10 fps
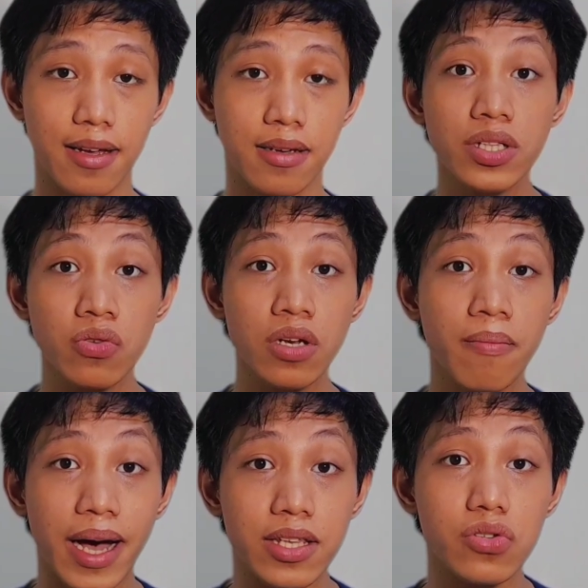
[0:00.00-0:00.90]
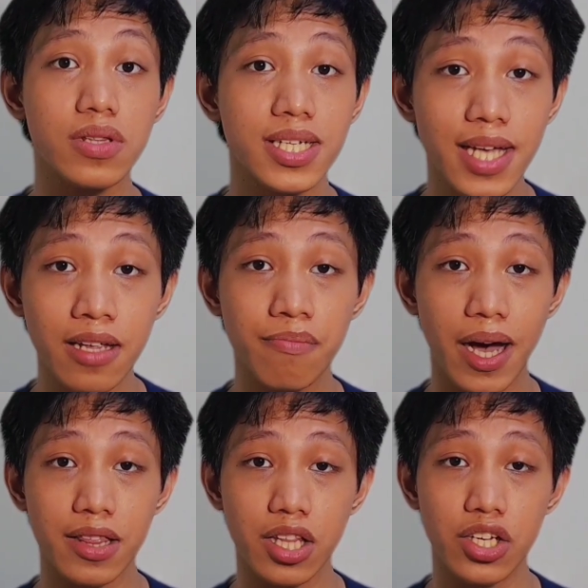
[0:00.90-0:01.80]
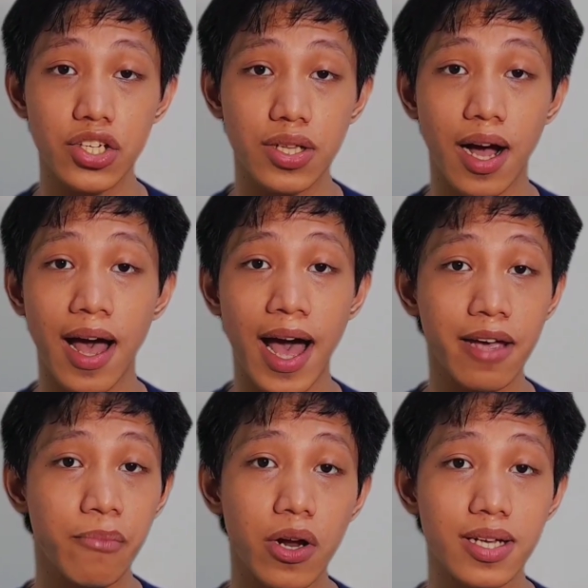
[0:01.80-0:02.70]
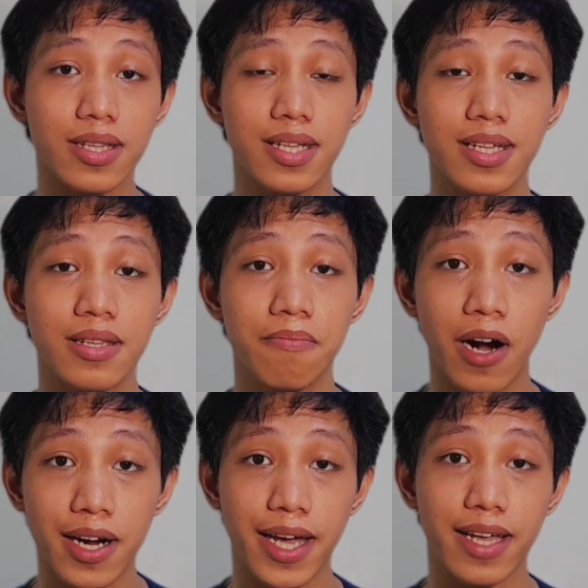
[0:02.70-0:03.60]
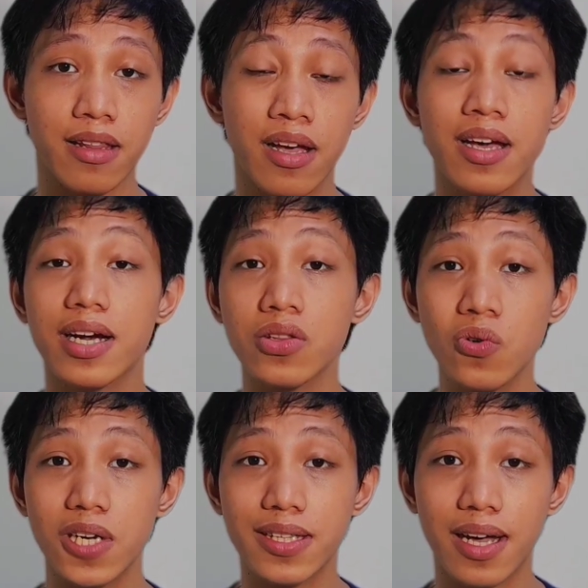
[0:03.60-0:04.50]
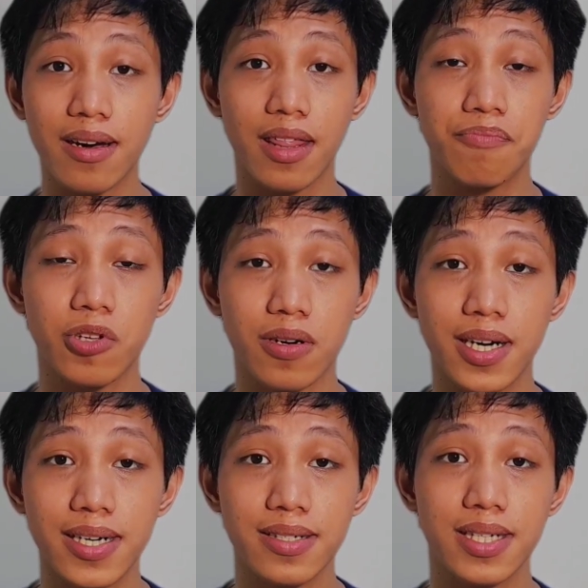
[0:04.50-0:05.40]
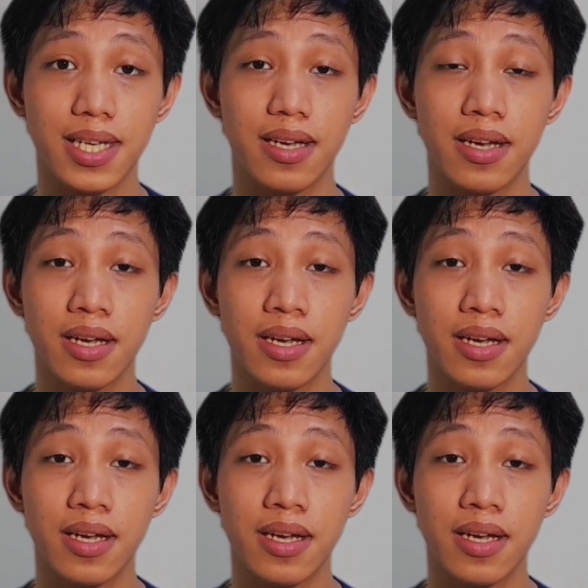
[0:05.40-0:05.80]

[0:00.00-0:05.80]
Ito naman yung disadvantage ng high volatility market katulad ng cryptocurrency.